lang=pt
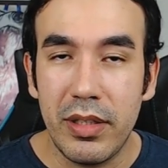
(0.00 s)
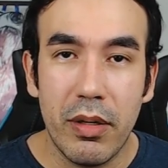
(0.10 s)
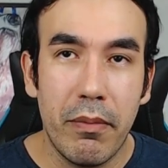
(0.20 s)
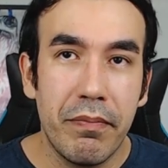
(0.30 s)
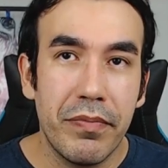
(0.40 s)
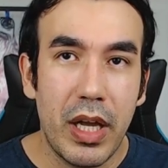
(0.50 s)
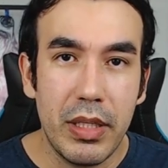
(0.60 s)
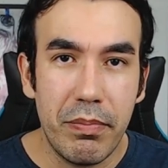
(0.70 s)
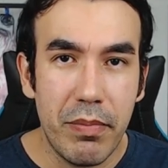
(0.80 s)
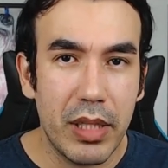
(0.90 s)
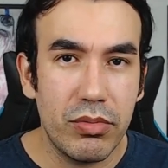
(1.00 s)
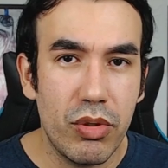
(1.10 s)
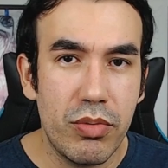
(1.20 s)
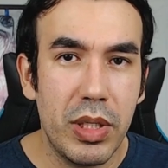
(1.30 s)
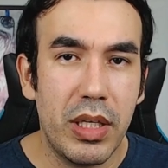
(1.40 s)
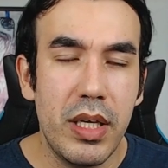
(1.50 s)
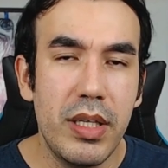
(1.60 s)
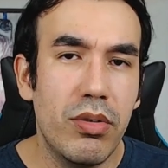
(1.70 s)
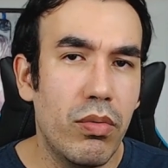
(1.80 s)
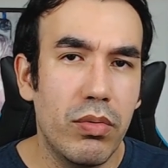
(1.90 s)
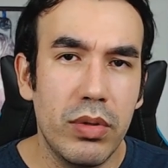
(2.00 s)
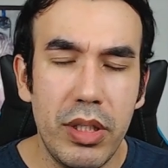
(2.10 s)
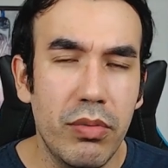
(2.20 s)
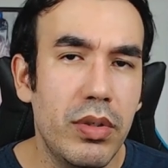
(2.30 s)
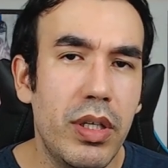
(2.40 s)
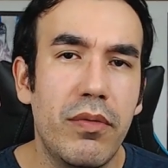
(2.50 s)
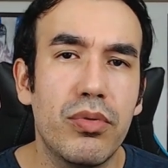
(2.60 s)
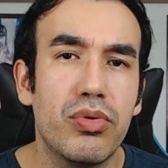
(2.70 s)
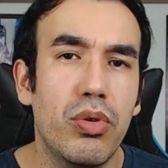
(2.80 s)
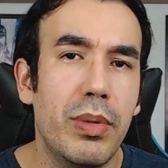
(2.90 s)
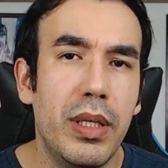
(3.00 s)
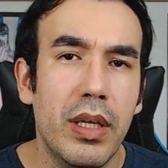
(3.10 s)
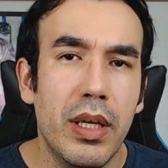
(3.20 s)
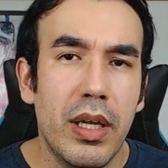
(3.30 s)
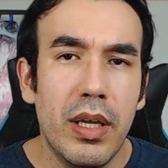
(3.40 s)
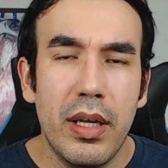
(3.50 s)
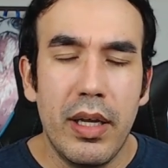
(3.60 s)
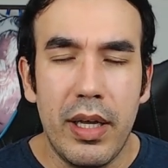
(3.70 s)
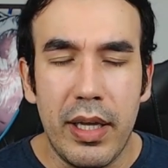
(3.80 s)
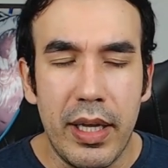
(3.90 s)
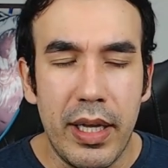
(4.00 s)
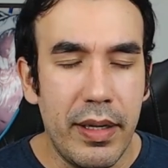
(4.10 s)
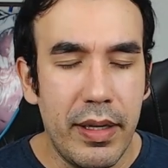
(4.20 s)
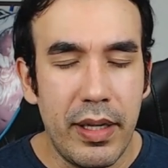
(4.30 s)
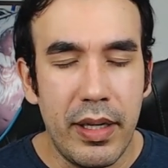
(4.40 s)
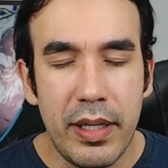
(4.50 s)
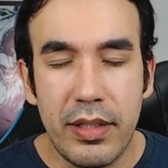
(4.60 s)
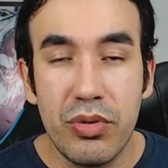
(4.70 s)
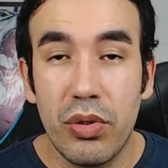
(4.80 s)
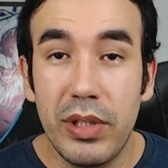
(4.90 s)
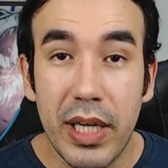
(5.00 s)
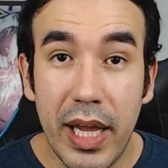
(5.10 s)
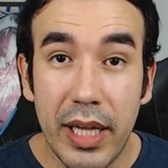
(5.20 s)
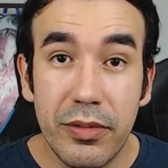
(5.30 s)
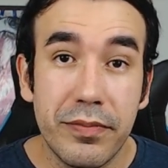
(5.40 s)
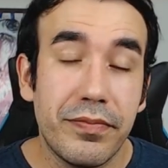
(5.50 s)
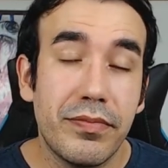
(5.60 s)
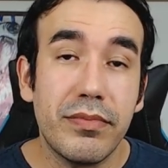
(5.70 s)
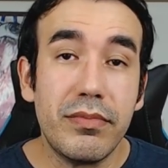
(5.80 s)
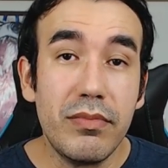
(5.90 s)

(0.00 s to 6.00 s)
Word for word: Né? Então, ali para meado de 2015, eu li um livro sobre é, é, Tesouro Direto,